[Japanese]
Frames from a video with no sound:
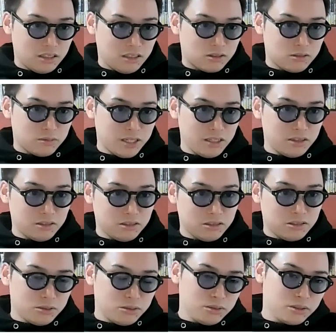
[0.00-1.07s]
えっ、と、
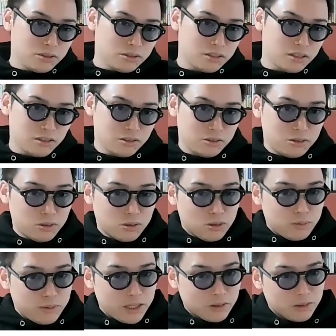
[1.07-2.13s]
マイクロソフト365
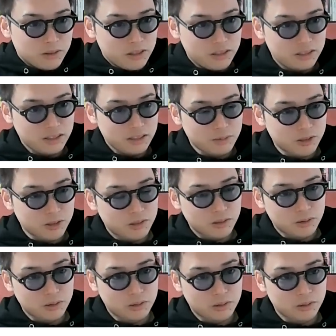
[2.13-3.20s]
コーパイロット H にも
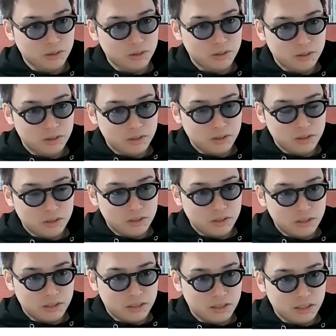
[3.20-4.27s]
統合
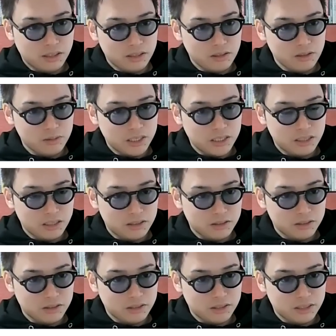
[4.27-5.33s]
から業務に精
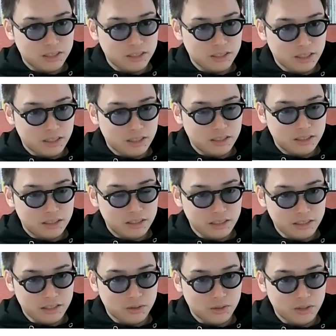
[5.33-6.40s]
通した
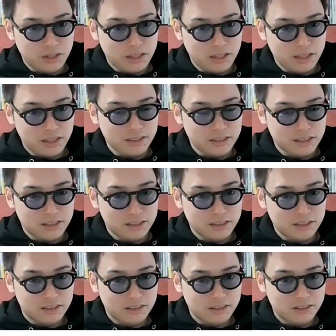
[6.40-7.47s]
秘書 AI
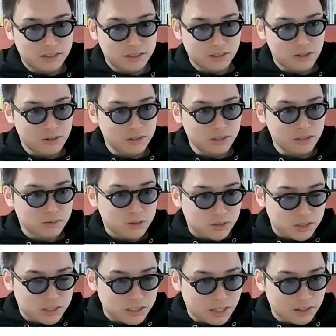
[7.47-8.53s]
が従業員
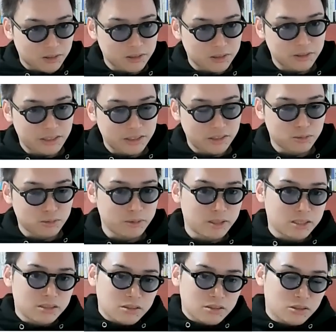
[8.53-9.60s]
を支援という記事を見
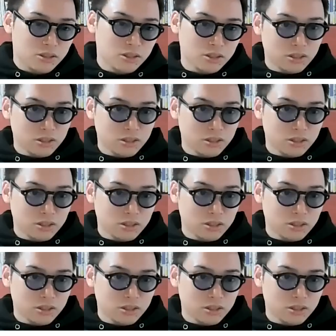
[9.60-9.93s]
ましたと。